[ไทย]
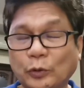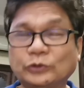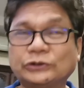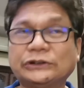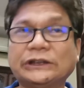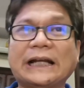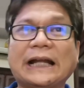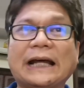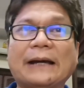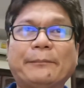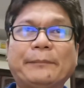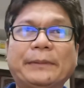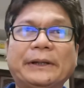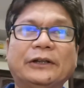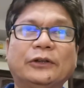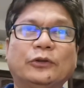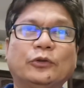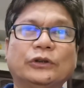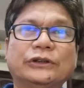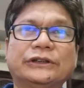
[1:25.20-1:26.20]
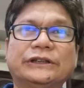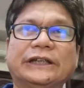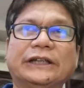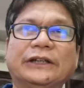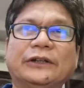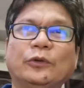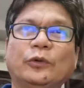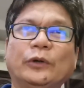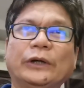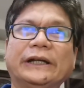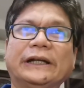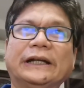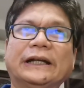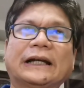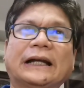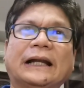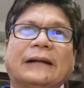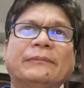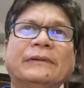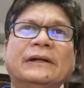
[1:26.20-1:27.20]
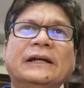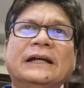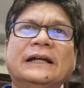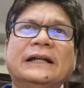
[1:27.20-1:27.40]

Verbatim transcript: ลงสนามเป็นตัวจริงด้วยนะครับ